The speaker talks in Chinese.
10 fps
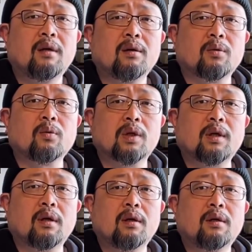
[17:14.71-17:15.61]
有多
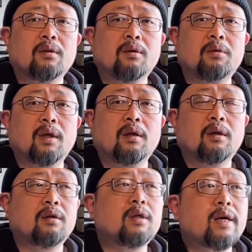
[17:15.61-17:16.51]
少？对不对？
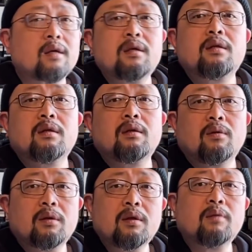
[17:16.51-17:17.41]
这个是
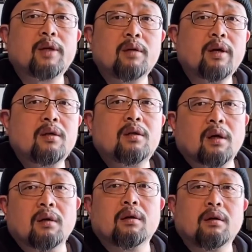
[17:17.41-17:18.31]
日本这边
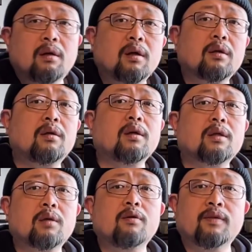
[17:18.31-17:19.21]
整个的这个
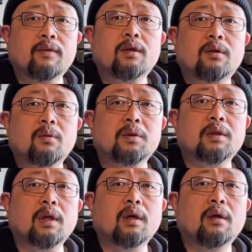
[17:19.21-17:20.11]
社会氛围是如
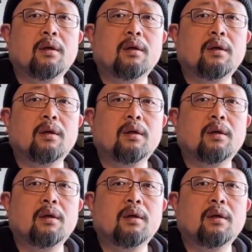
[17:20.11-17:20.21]
此的。